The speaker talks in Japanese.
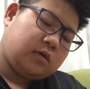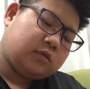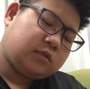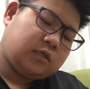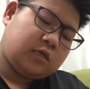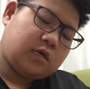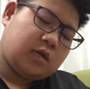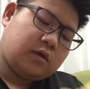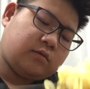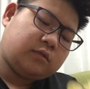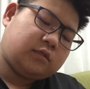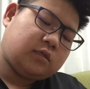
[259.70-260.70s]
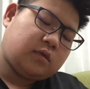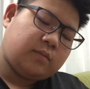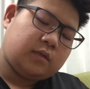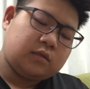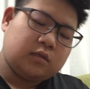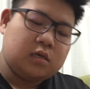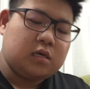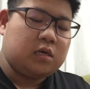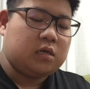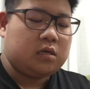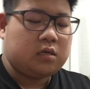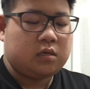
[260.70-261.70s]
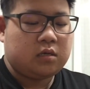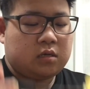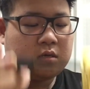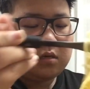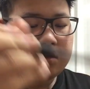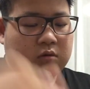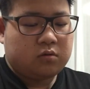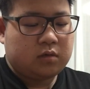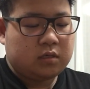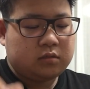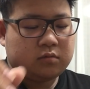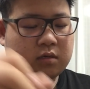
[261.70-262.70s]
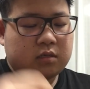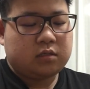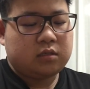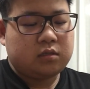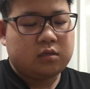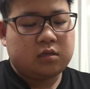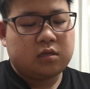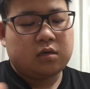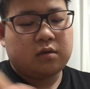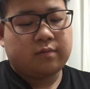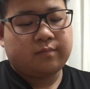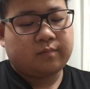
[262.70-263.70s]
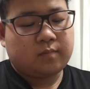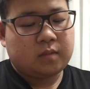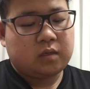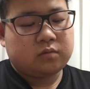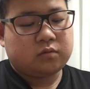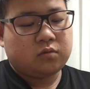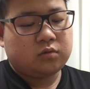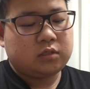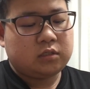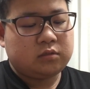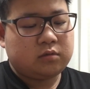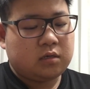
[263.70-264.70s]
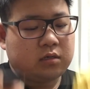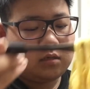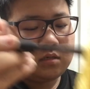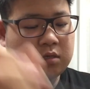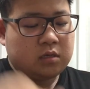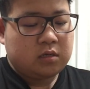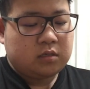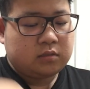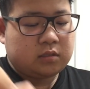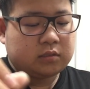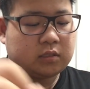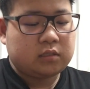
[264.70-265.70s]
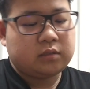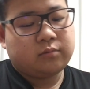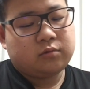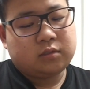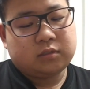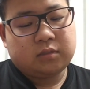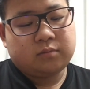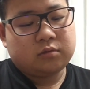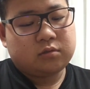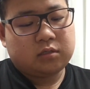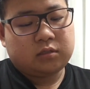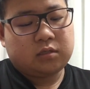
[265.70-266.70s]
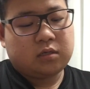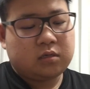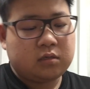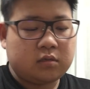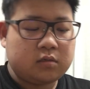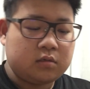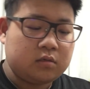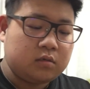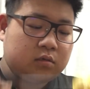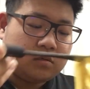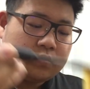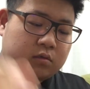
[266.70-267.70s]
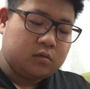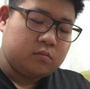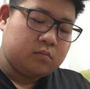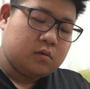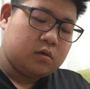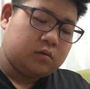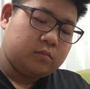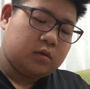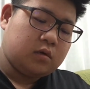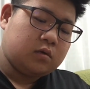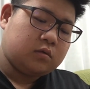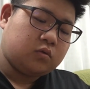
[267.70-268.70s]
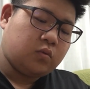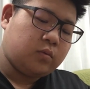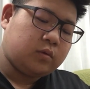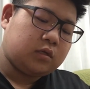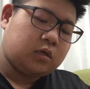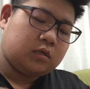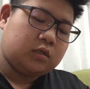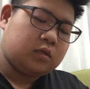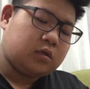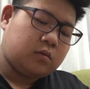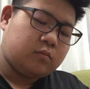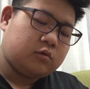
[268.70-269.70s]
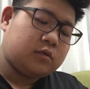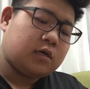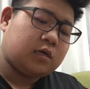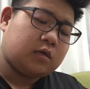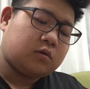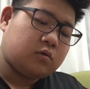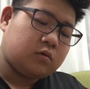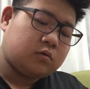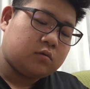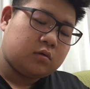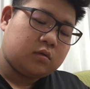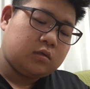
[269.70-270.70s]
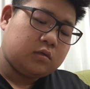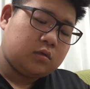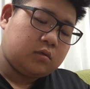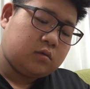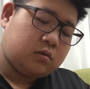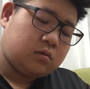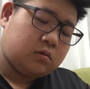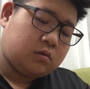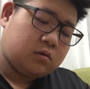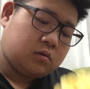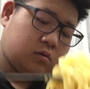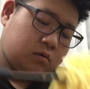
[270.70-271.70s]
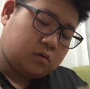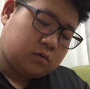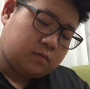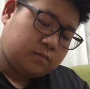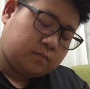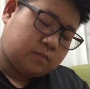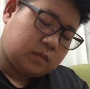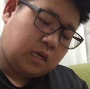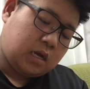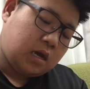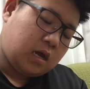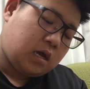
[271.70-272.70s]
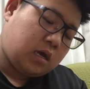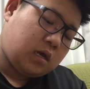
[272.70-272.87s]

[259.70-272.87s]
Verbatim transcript: 好き嫌いはしちゃダメって親に言われてんだよな父ちゃんには出されたもんは全部食えってまあ今共働きで誰もいないからこういうことができたんだよあ